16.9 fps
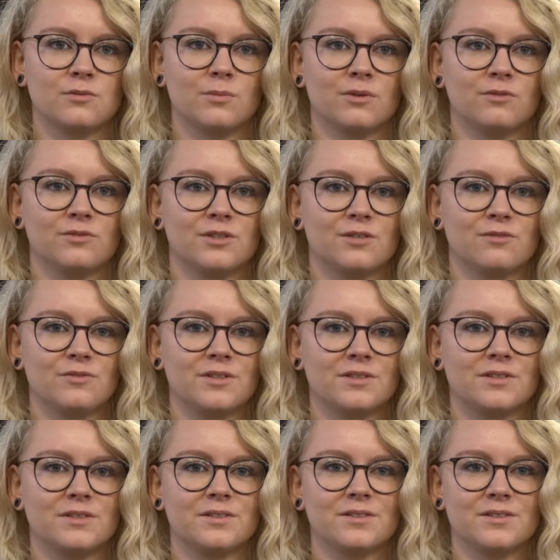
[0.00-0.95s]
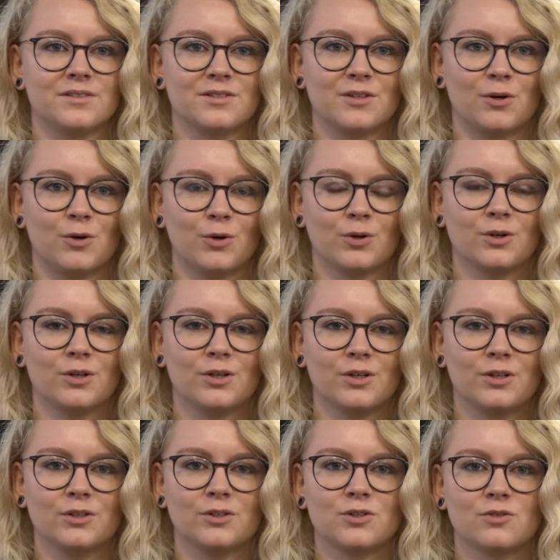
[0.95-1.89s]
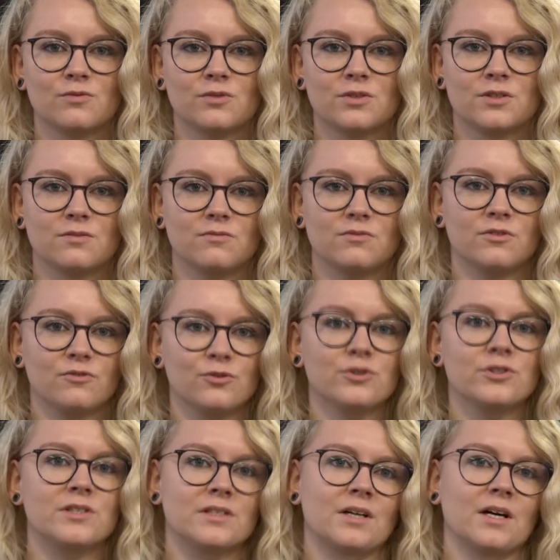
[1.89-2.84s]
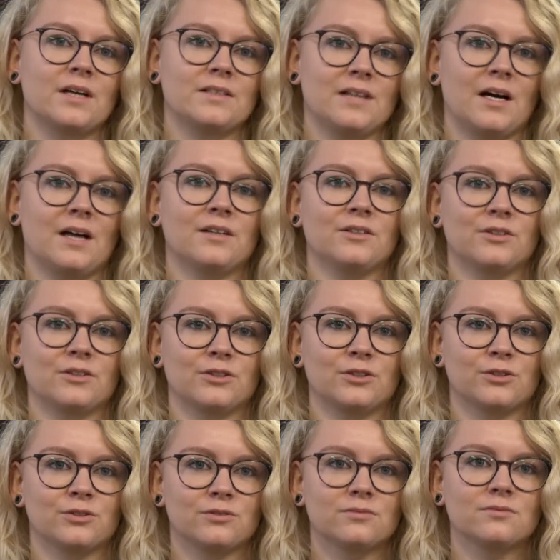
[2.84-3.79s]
immer wieder wichtig ist, auch zu wissen, wie fühlt sich gerade der andere.